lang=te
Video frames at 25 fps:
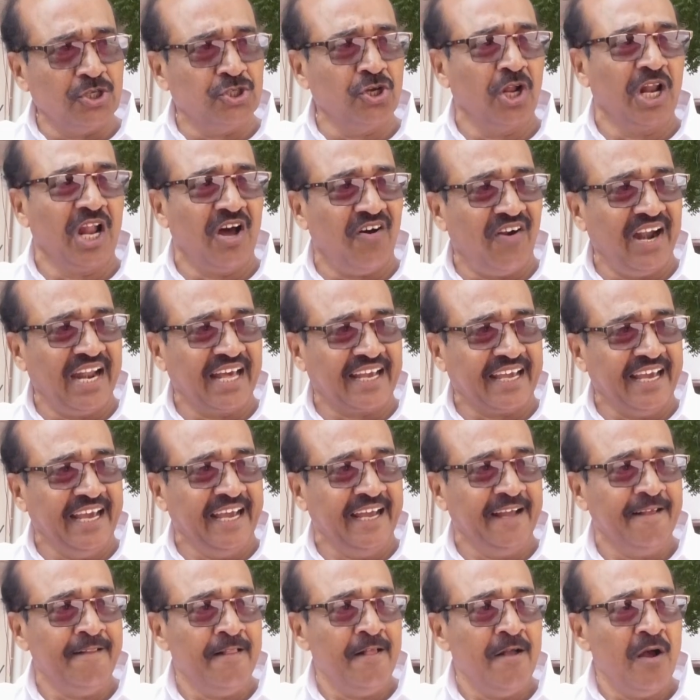రోజుల్లో వాళ్ళకి
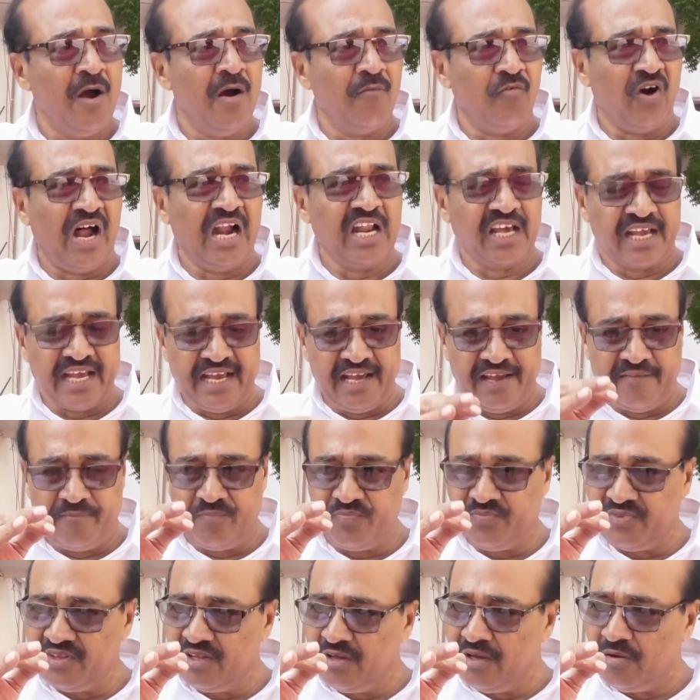వాళ్ళకి
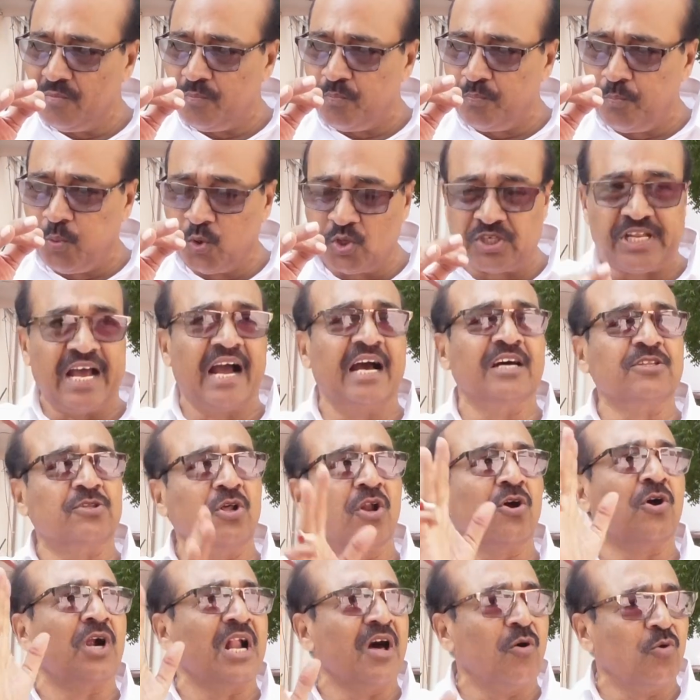
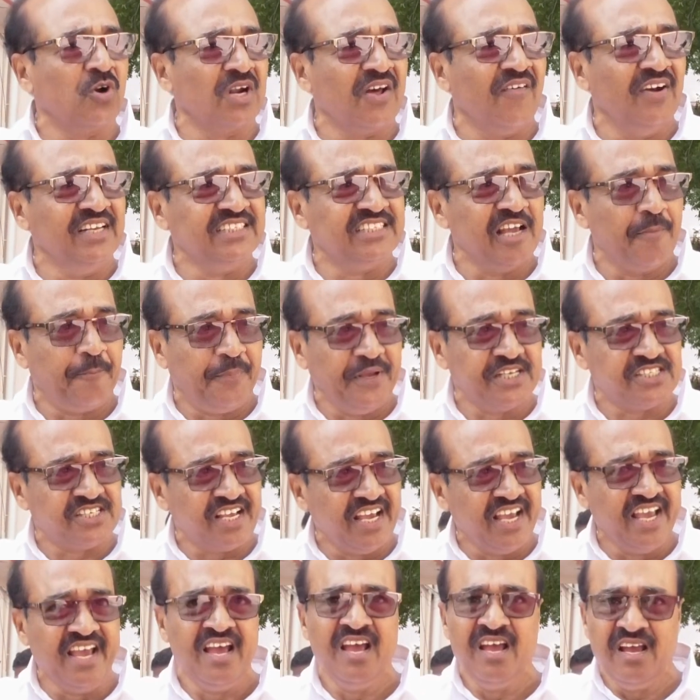పుట్టగతులు కూడా ఉండవని
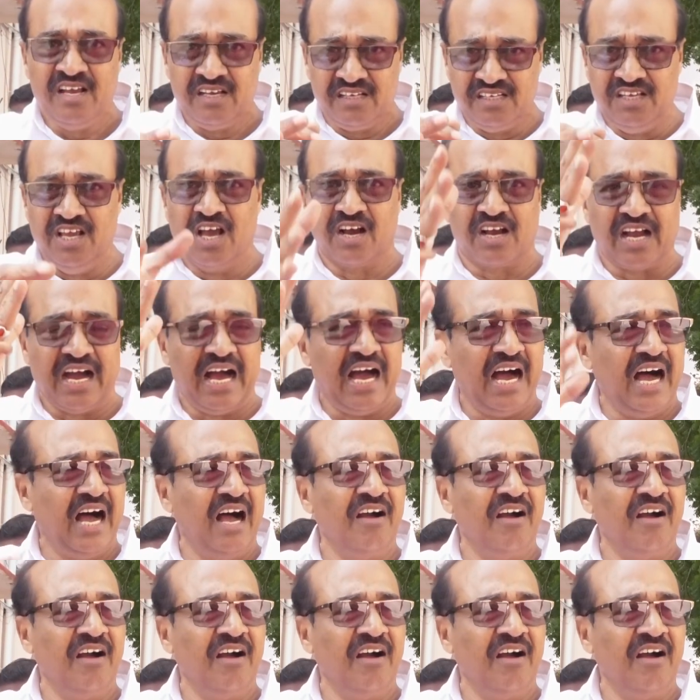చెప్పేసి ఈ యొక్క